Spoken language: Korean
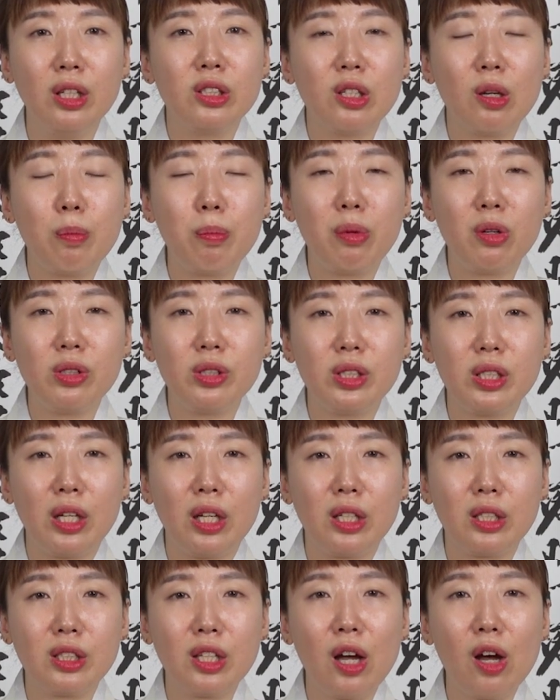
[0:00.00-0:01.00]
첫
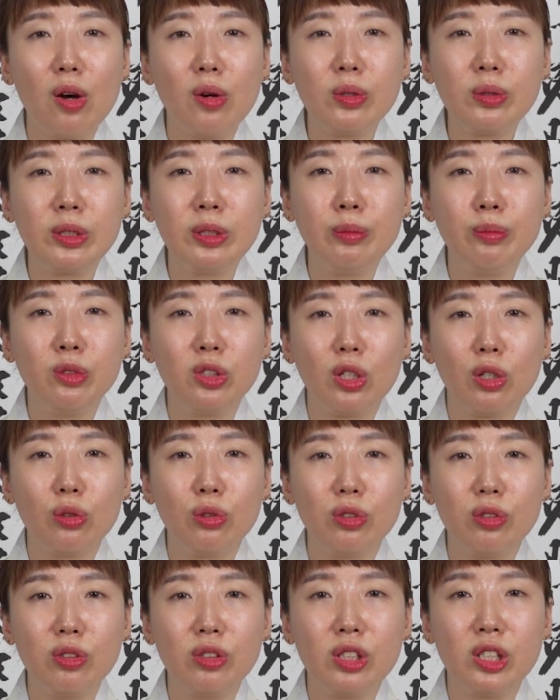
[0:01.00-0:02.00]
번째 사후 금전운,